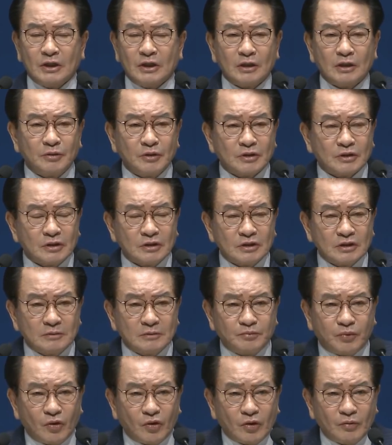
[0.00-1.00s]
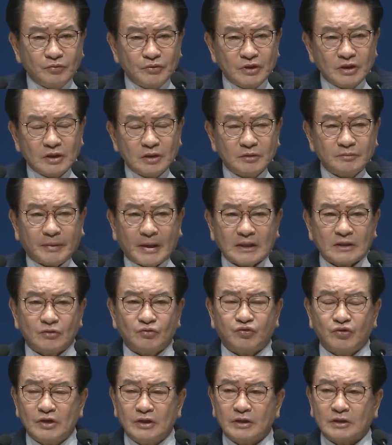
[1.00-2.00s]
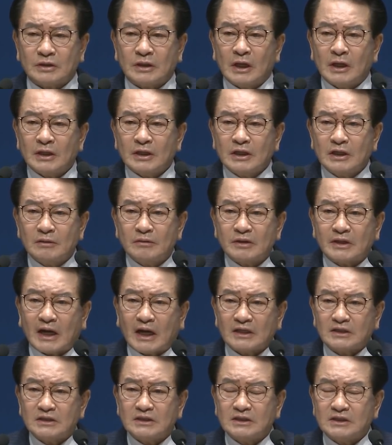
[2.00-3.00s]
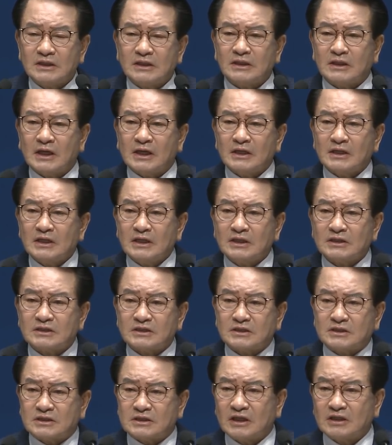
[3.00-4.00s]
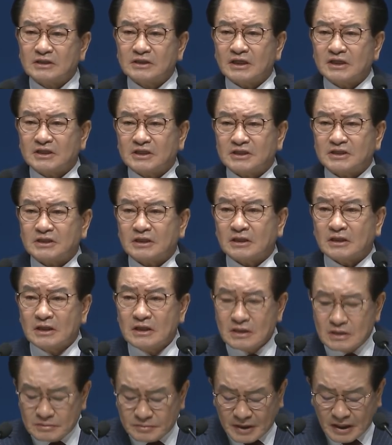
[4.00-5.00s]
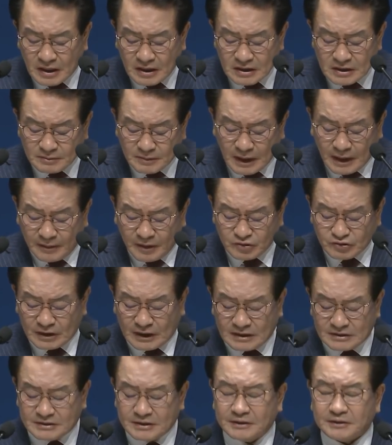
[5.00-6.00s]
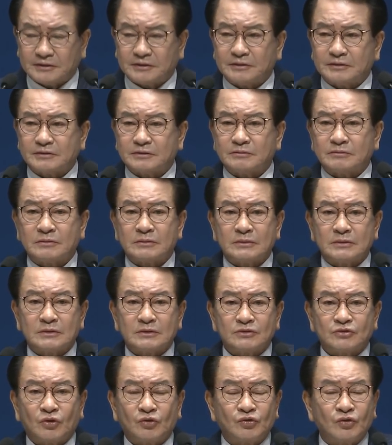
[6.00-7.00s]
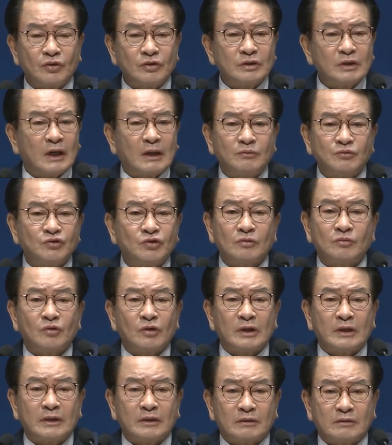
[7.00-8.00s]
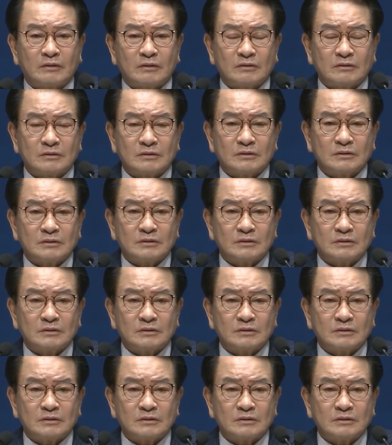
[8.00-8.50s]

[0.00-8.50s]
여러분 듣는 복음, 여러분 받은 훈련, 여러분 가진 이, 이 성경 지식이 얼마나 어마어마한 줄 아세요? 종교인들 아무도 몰라요.